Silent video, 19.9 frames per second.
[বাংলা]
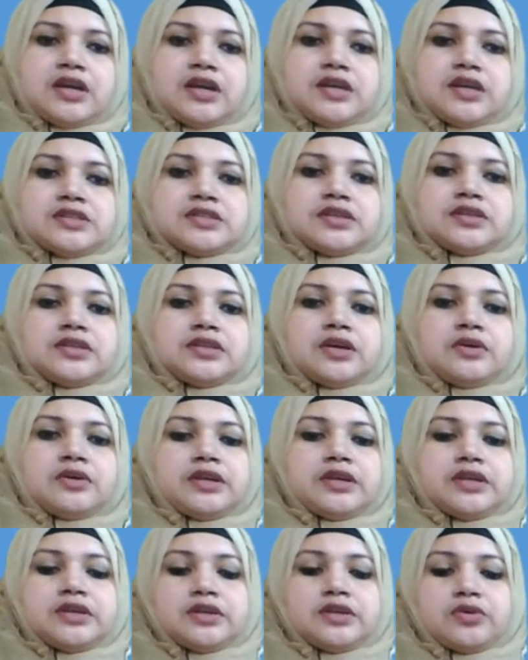এই যে
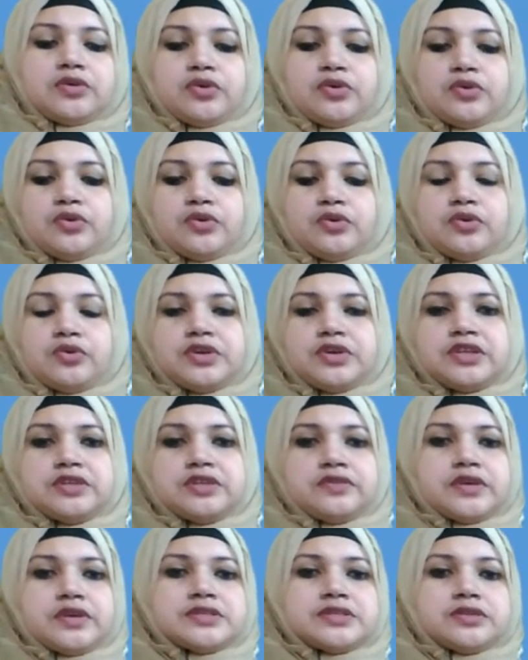তাহলে কি অন্য কোনো
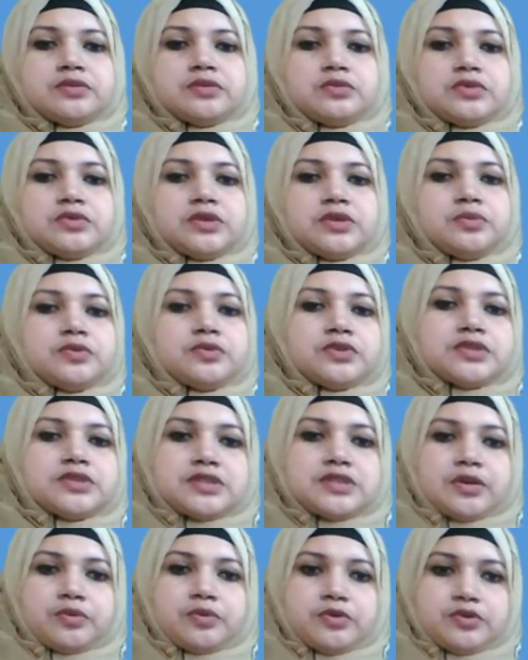ডিভাইসের মধ্যে
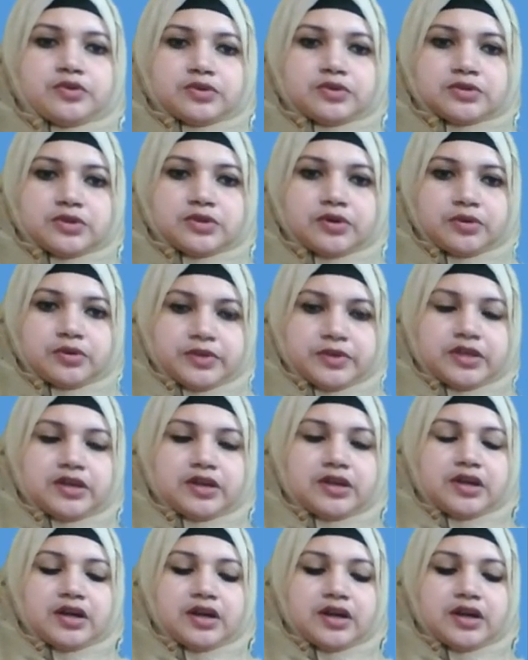প্রতিস্থাপন করতে হবে
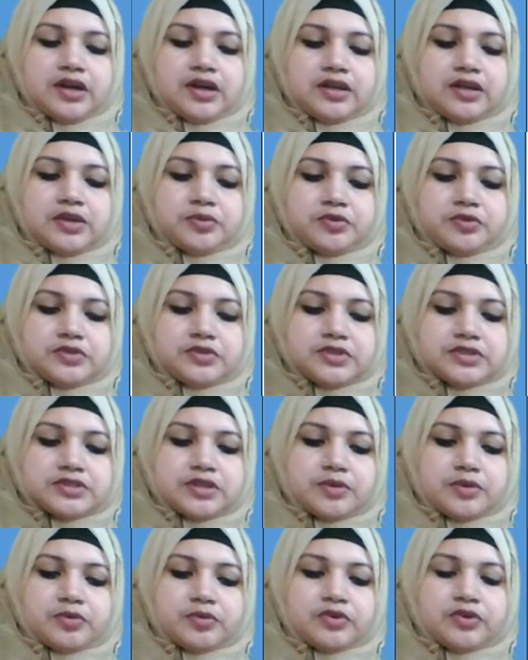আর এই
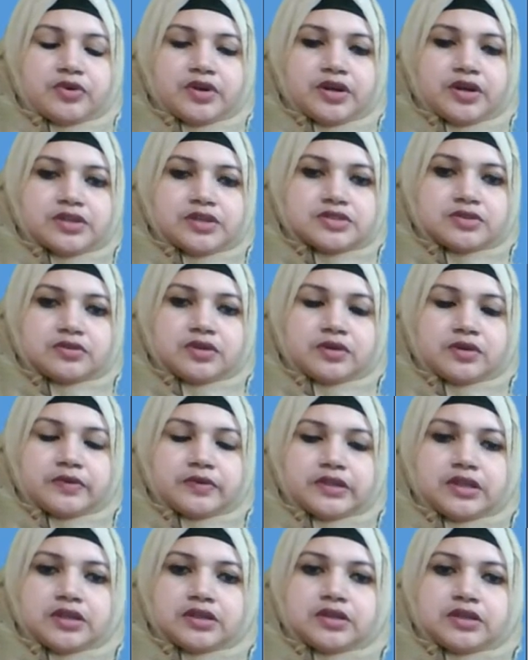প্রতিস্থাপন করার জন্য
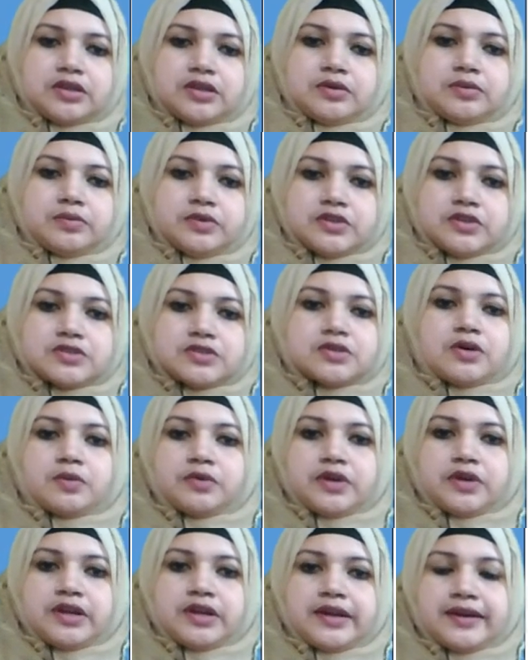আমাদের কি
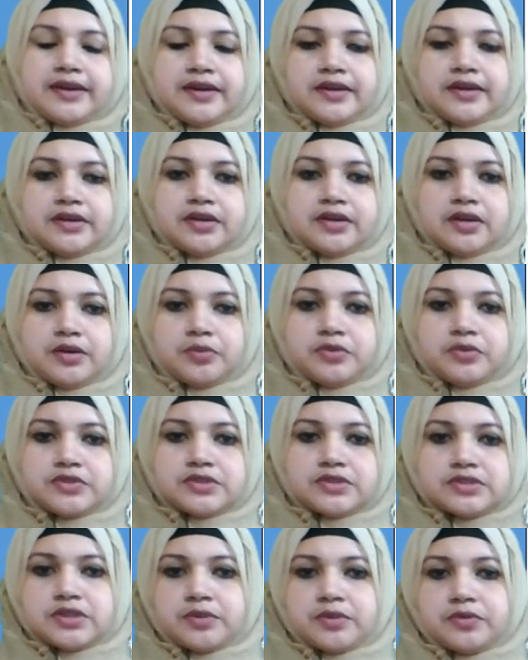সফটওয়্যার আকারে
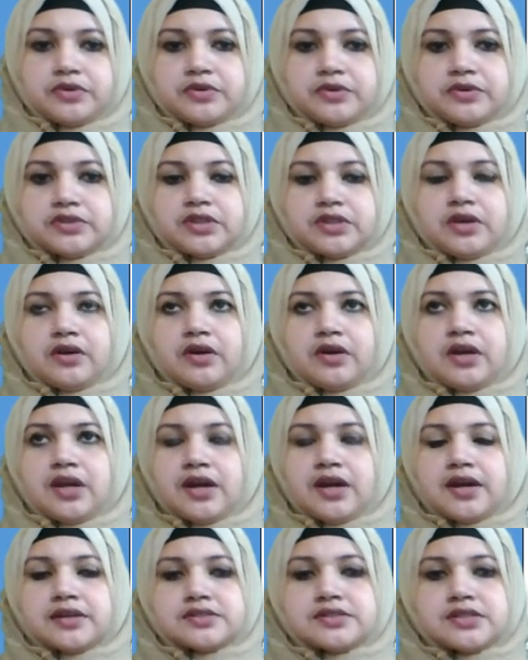প্রতিস্থাপন করতে হয়
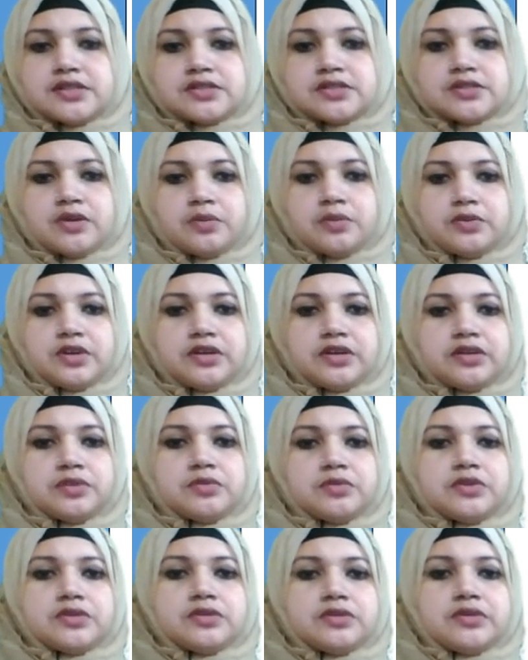আর সেই সফটওয়্যারটা
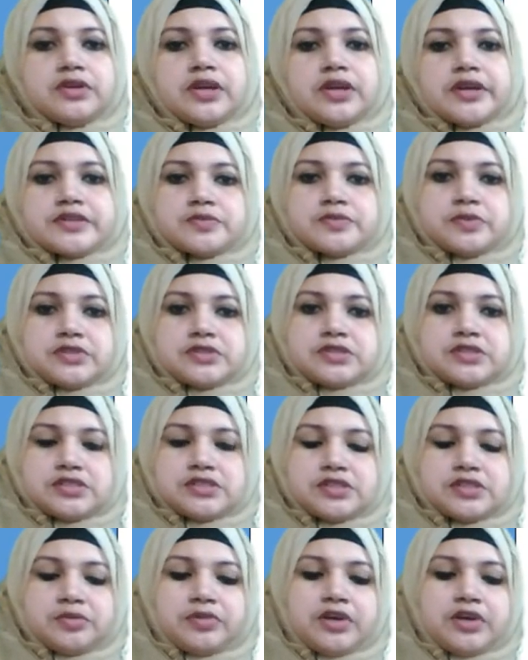মূলত কি এক্সপার্ট
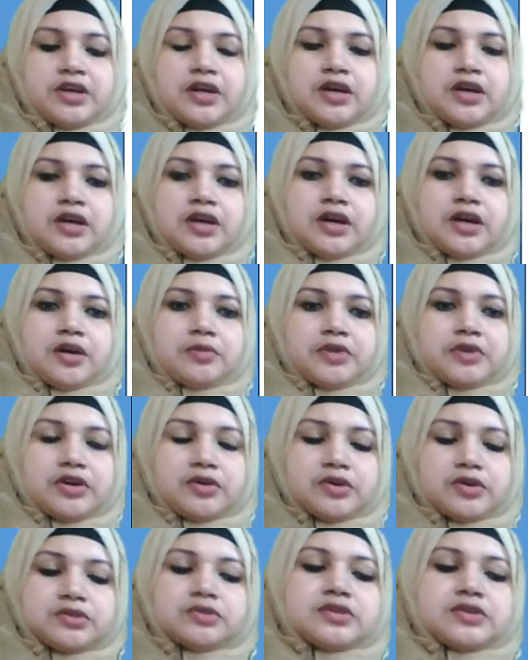সিস্টেম আমরা
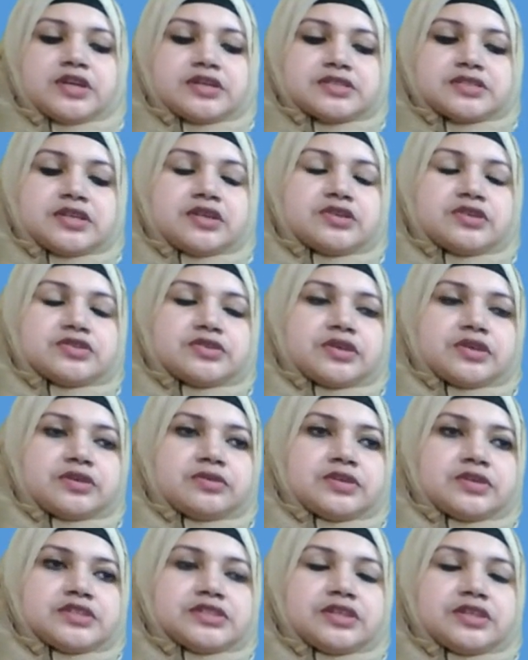গত ক্লাসে আলোচনা
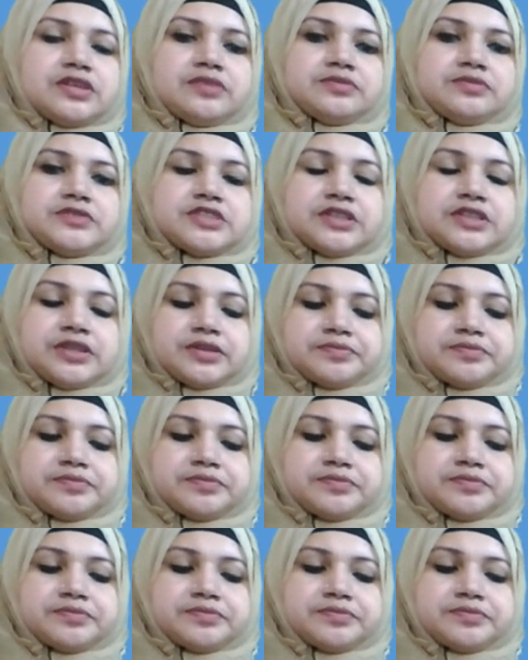করেছিলাম যে